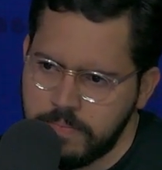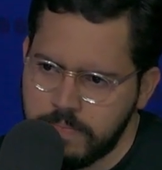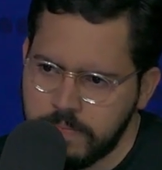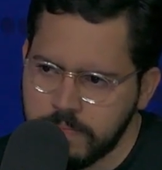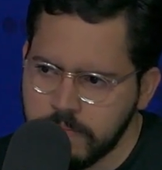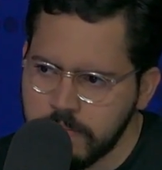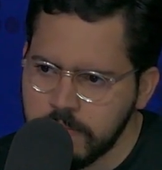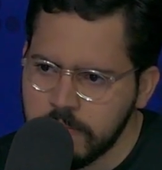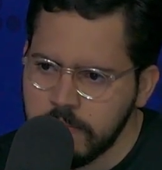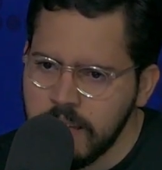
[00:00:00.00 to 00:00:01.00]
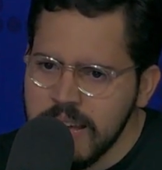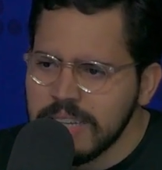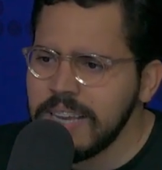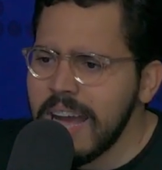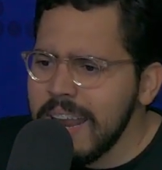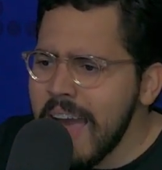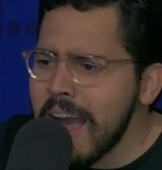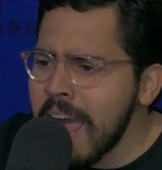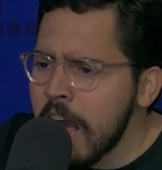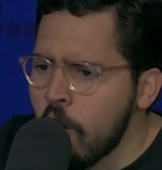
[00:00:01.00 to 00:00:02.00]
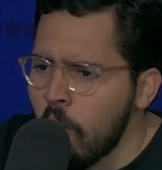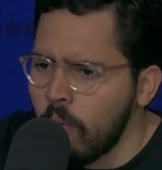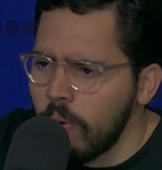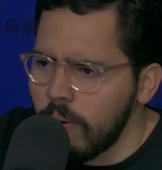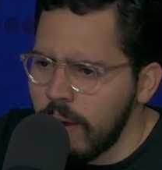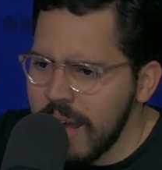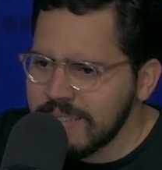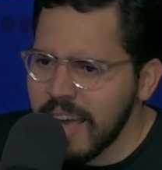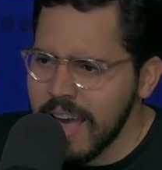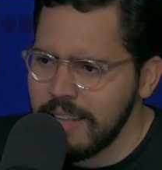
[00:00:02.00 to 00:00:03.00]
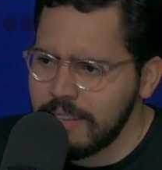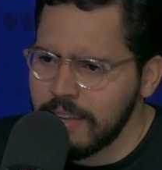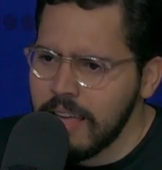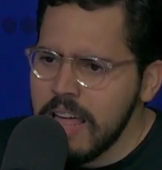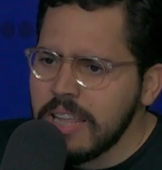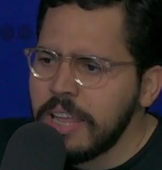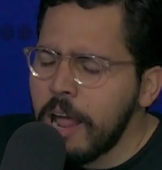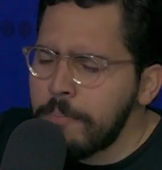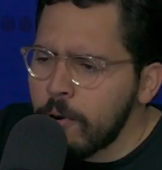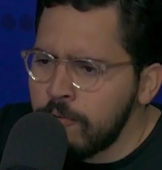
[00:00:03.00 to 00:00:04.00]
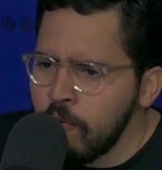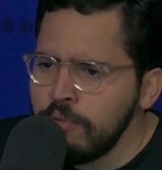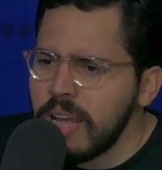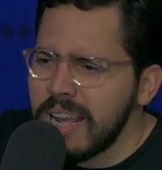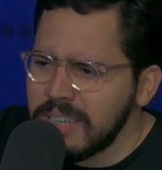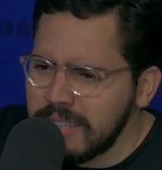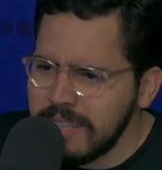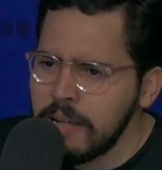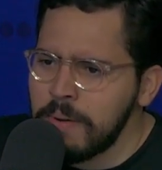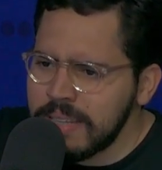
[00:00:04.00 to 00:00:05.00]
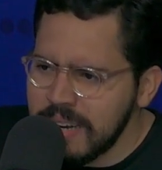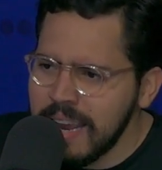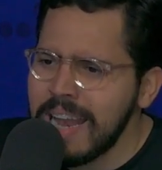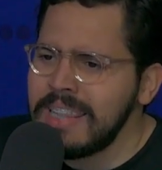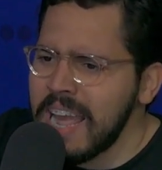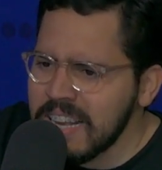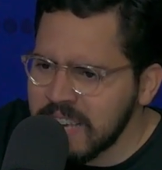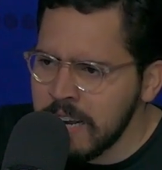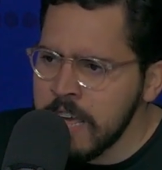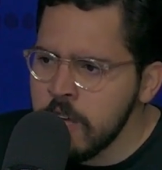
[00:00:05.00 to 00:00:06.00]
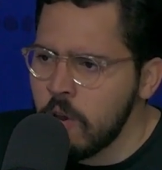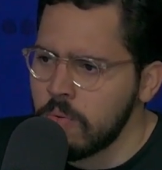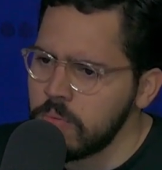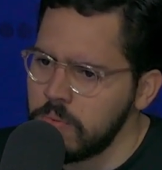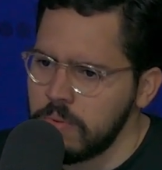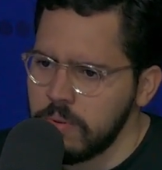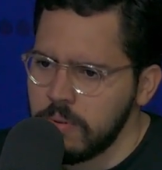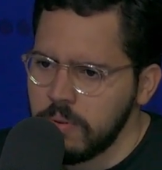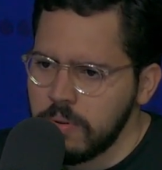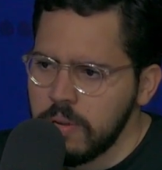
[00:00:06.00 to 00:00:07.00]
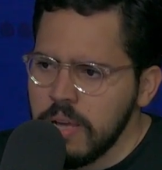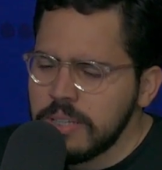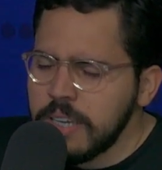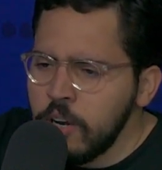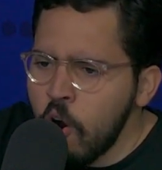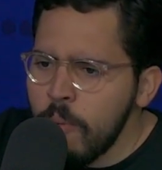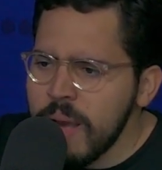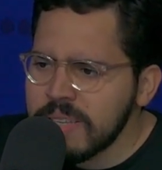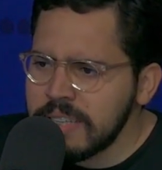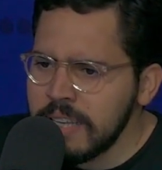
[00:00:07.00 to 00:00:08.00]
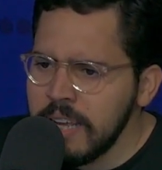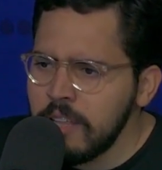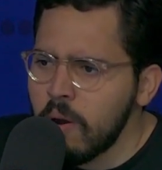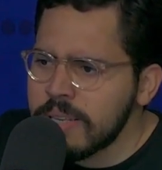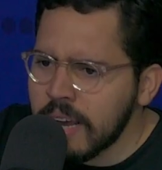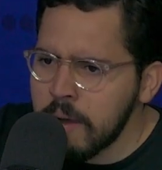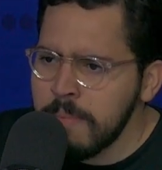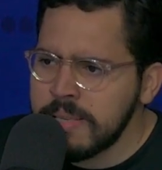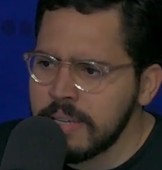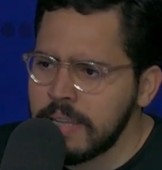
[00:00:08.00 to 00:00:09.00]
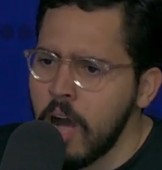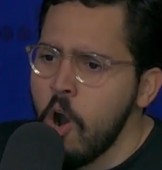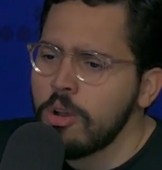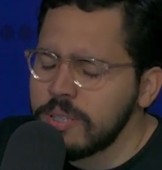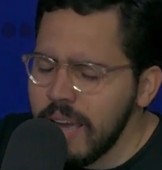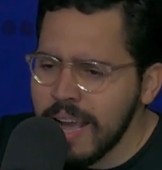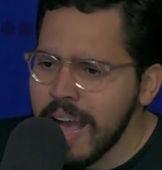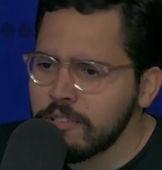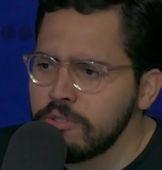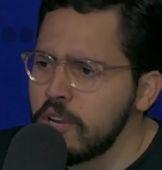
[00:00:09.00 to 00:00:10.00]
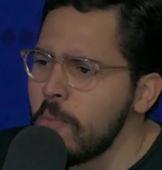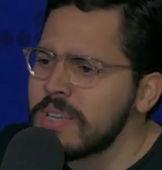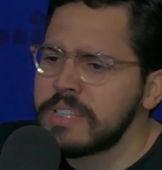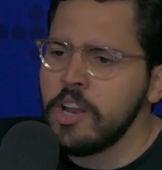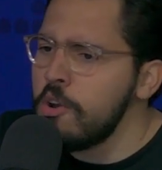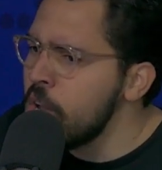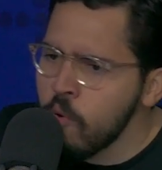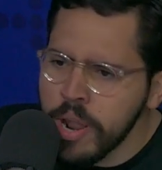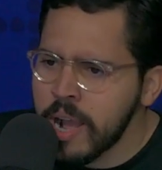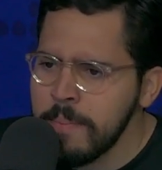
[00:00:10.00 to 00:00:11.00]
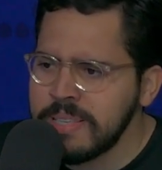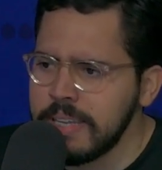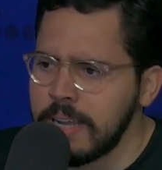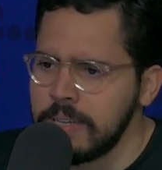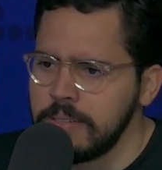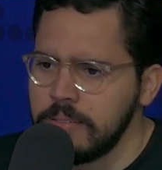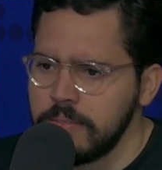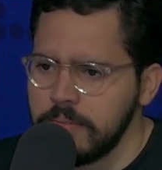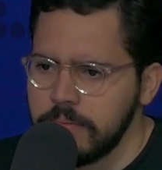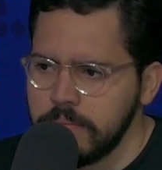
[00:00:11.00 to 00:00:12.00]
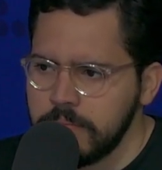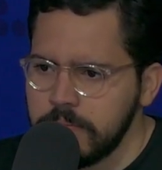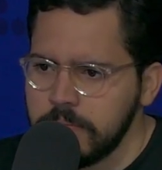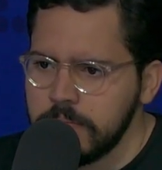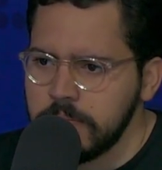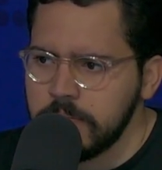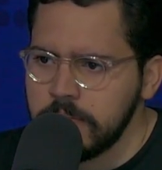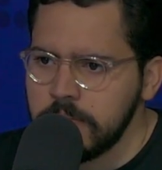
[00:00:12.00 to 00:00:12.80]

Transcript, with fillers: Muy mal. ¿Se harían eco esa gente de la profunda necesidad material de ese niño? Si no hubiese tenido esa camiseta o si en caso de no hubiese tenido ninguna camiseta. No, no importa.